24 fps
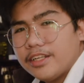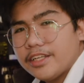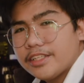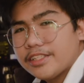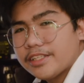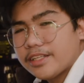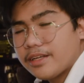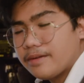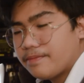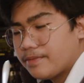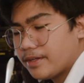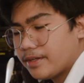
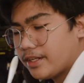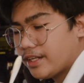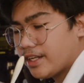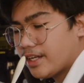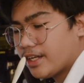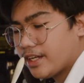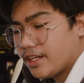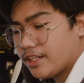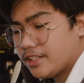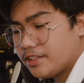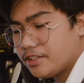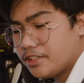Nescafe
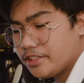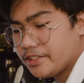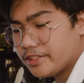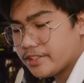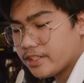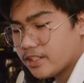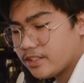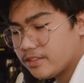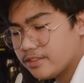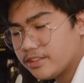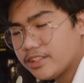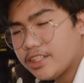na hindi
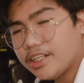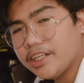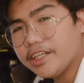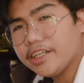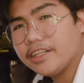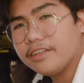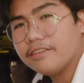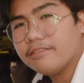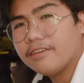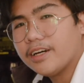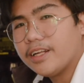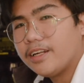siya yung
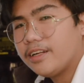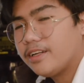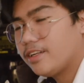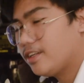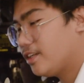3-in-1.